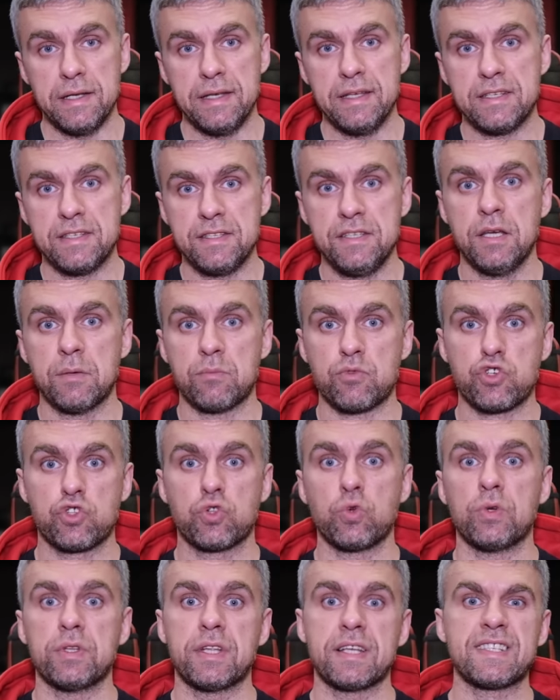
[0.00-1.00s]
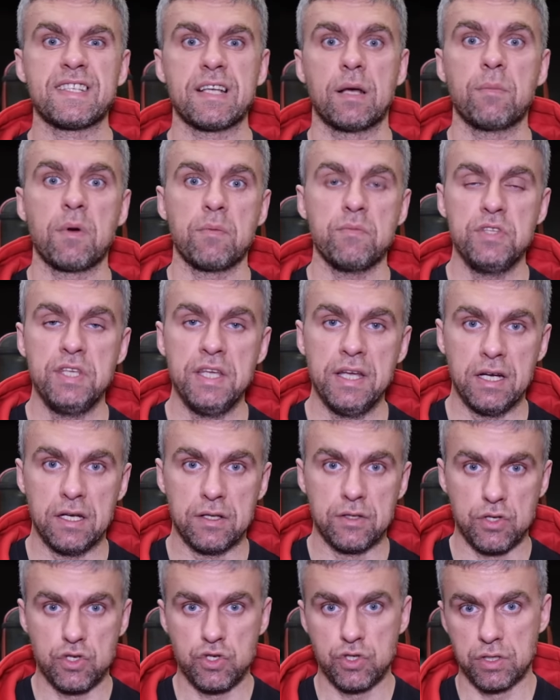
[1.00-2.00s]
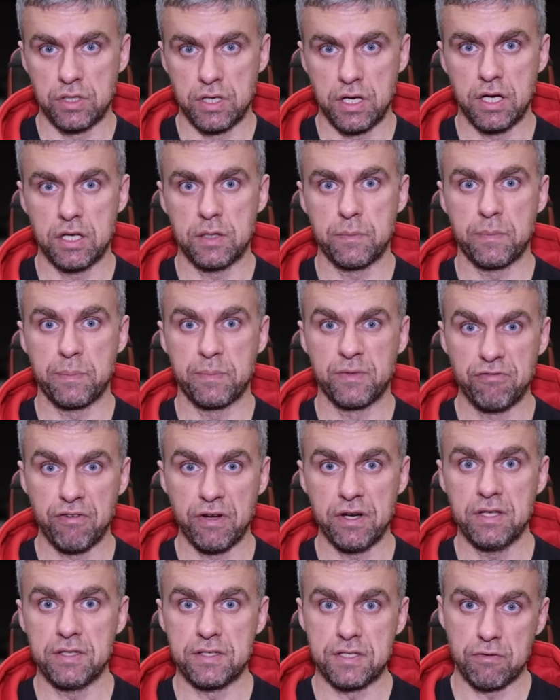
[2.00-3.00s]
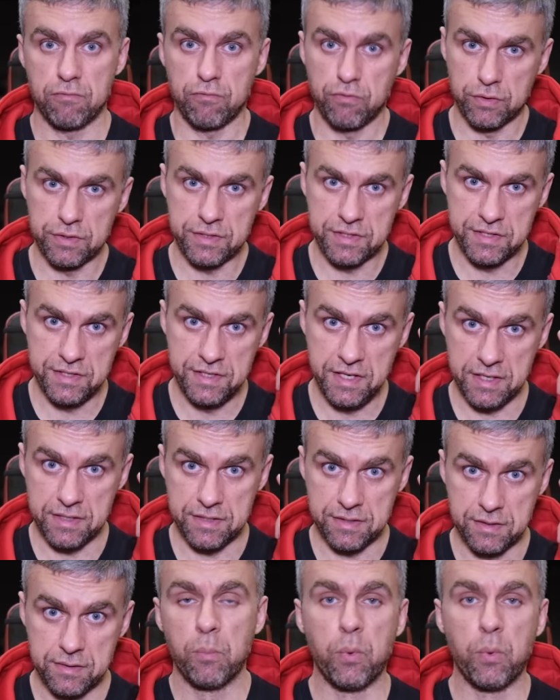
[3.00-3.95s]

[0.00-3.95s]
и с тем, что на самом деле начинает творится вот здесь.